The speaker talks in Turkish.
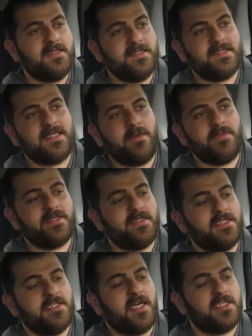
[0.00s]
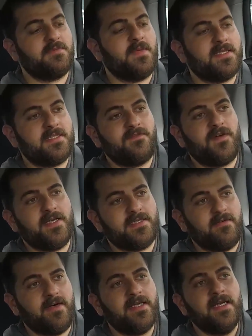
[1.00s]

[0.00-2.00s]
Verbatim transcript: hız sabitleyiciyi açmakta fayda var.